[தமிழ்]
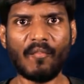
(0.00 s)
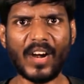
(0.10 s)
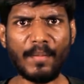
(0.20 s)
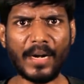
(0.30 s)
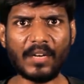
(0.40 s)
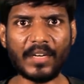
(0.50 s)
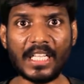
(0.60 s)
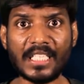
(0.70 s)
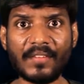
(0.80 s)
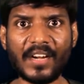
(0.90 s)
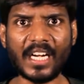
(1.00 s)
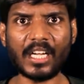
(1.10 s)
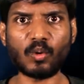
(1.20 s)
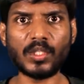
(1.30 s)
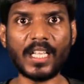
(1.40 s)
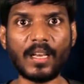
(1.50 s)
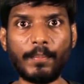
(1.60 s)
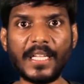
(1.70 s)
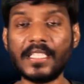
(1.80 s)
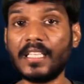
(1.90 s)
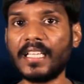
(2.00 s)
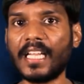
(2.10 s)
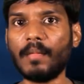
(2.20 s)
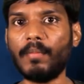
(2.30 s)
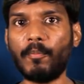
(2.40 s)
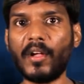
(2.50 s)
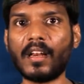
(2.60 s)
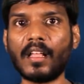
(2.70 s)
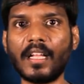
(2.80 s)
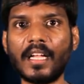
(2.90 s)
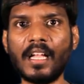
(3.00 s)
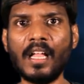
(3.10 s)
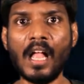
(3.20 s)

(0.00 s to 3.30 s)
வழிபட்டு விட்டு சிவன்கிட்ட கொஞ்ச நேரம் பேசிட்டு கிளம்பி போயிடுறாருங்க